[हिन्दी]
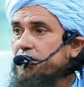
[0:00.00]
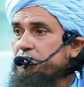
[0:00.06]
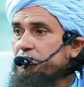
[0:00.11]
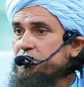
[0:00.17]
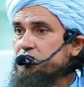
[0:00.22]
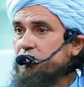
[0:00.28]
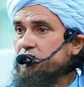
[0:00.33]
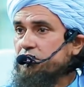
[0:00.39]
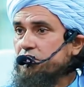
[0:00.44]

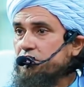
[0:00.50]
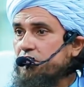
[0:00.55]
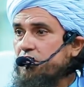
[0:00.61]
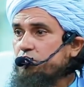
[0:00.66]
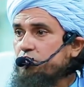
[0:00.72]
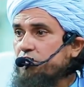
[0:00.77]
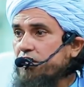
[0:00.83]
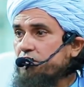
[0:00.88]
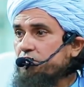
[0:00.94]
नबी
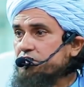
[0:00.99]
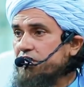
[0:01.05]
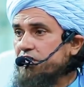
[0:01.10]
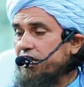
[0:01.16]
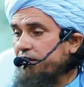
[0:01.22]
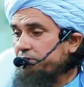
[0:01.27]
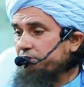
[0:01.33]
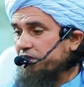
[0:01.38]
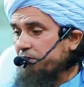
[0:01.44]
सल्लल्लाहु अलैहि
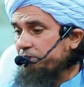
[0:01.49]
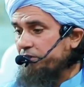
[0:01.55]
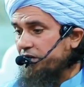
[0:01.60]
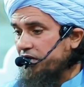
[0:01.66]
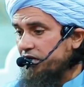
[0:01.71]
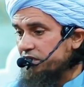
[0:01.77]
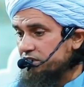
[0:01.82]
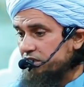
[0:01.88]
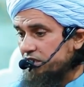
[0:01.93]
वसल्लम के
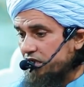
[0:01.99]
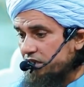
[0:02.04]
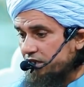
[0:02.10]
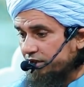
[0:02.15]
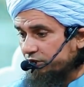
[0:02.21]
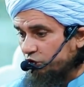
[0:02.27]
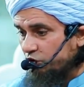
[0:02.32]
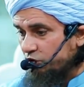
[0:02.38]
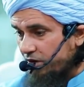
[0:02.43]
पास
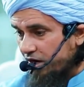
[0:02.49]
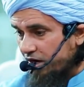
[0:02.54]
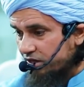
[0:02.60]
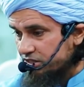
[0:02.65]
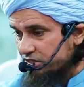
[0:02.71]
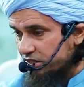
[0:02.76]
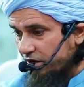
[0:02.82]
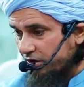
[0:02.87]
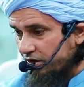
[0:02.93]
हज़रत उमर
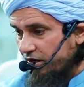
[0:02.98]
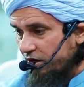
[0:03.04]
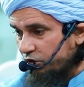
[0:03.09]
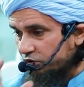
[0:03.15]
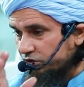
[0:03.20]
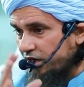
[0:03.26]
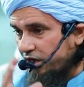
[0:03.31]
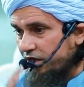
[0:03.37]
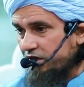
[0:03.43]
रज़ी
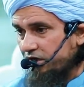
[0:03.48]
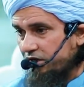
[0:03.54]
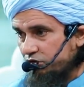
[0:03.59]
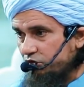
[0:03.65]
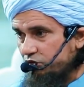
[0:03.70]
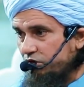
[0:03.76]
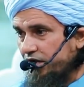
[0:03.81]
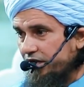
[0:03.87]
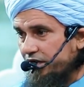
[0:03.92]
अल्लाह
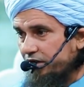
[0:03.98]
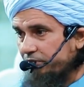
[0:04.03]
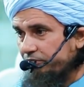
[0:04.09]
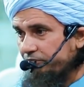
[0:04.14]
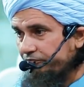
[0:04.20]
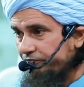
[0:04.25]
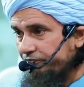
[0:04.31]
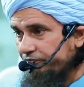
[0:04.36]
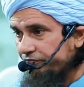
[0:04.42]
तु आए
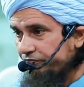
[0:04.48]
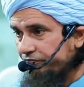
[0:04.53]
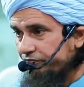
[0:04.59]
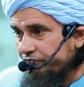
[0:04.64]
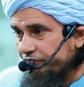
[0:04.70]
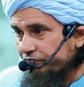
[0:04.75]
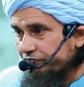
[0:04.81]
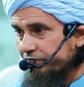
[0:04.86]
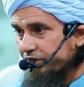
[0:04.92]

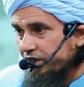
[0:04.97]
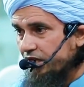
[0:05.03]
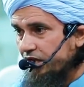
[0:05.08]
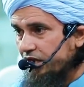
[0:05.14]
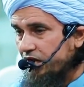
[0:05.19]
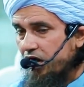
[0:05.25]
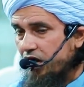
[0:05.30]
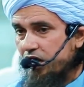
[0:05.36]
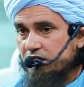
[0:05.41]

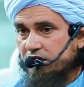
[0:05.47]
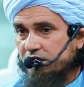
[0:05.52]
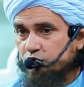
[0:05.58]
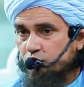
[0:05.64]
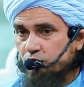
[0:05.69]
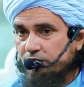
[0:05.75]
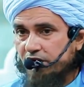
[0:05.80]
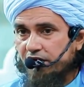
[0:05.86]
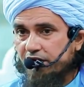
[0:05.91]

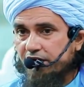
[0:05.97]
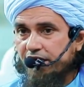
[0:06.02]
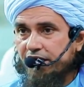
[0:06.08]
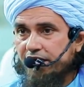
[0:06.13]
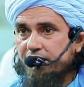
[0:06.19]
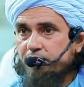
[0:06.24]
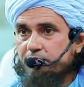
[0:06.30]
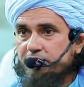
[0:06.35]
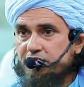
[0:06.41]
हज़रत उमर ने
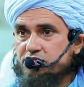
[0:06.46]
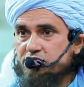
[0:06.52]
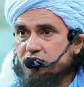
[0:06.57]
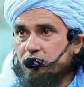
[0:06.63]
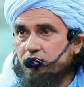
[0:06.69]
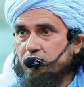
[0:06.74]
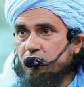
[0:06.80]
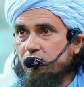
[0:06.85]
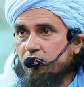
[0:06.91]
नबी
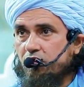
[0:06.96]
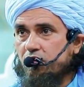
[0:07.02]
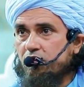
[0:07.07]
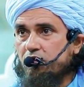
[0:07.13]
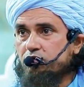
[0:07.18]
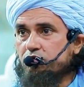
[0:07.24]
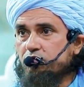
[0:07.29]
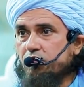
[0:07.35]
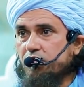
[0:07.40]

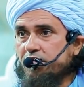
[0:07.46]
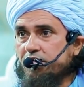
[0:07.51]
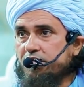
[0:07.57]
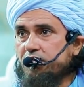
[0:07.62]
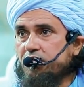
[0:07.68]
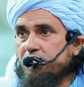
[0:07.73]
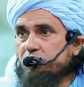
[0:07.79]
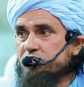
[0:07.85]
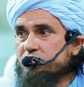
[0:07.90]
सल्लल्लाहु
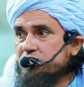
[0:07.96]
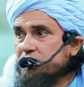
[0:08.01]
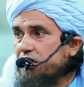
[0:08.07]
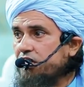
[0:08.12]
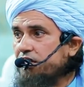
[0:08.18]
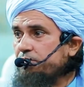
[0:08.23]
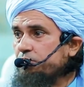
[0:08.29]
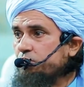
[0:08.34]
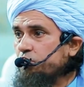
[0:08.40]
अलैहि
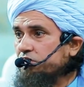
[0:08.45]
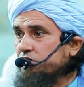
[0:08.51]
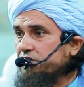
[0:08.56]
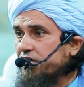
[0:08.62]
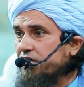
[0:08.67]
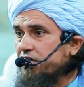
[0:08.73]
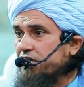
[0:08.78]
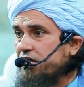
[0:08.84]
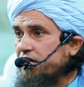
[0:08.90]
वसल्लम को
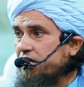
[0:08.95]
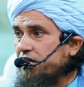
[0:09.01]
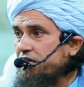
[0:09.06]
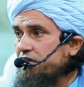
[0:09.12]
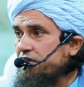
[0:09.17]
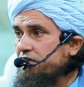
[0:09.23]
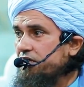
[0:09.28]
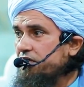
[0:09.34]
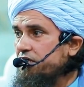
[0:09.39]
देखा
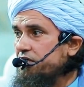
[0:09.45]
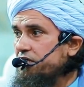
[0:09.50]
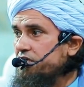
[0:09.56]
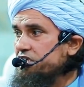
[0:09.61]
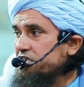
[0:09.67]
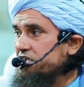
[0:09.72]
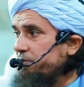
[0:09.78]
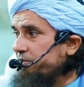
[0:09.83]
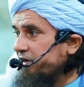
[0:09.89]

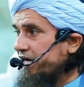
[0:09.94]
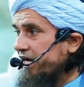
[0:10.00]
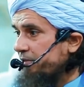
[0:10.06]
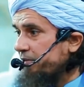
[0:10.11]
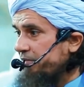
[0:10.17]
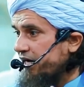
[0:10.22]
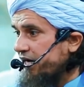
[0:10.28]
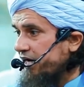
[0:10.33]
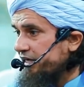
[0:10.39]
जब घर
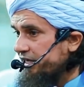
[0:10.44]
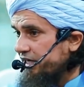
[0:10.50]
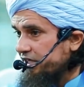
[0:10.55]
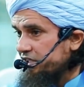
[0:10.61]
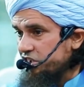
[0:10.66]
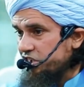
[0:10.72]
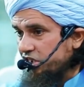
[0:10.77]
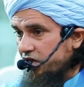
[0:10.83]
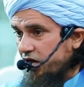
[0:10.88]
में आए ना
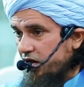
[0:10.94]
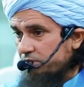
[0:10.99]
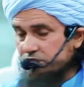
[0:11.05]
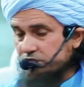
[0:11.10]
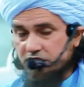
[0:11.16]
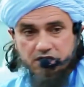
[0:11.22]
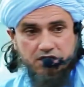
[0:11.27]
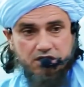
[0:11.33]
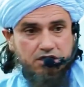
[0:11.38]
किसी काम
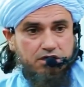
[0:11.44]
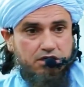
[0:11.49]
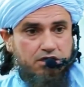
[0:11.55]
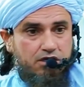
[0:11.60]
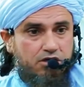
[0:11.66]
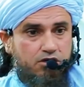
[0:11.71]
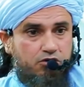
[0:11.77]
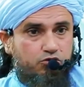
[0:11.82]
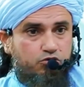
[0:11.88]
से
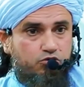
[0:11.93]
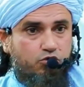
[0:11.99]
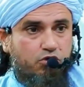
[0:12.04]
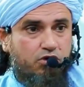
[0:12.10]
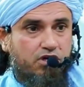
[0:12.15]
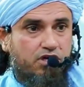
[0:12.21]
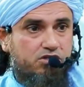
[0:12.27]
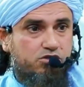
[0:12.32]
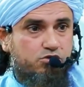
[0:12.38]

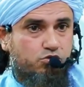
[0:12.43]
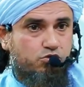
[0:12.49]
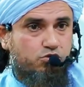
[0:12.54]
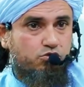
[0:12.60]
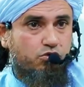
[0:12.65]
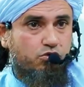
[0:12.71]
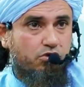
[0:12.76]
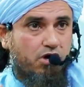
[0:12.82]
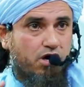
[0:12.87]
तो
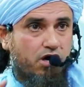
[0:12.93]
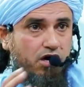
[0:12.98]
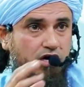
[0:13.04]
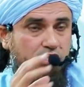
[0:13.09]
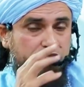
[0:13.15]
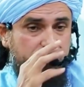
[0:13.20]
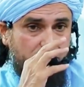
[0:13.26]
रसूलुल्लाह